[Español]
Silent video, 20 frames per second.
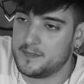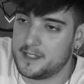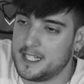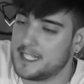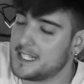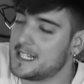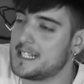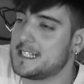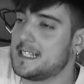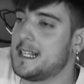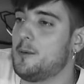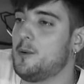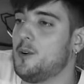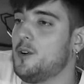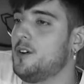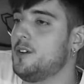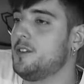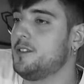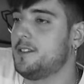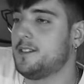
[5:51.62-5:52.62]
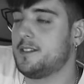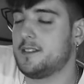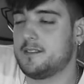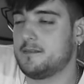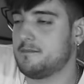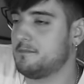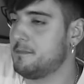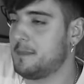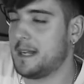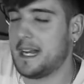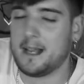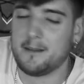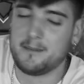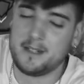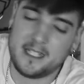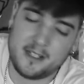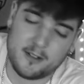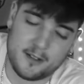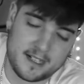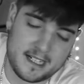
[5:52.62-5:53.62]
Es que esta voz para
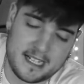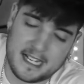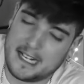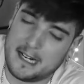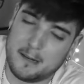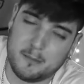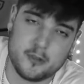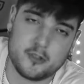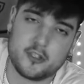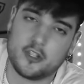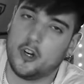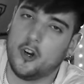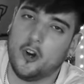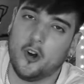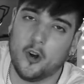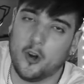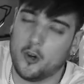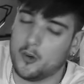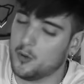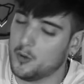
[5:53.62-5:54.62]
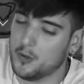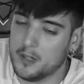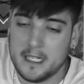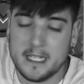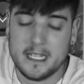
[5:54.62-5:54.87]
mí no encaja mucho con Goku.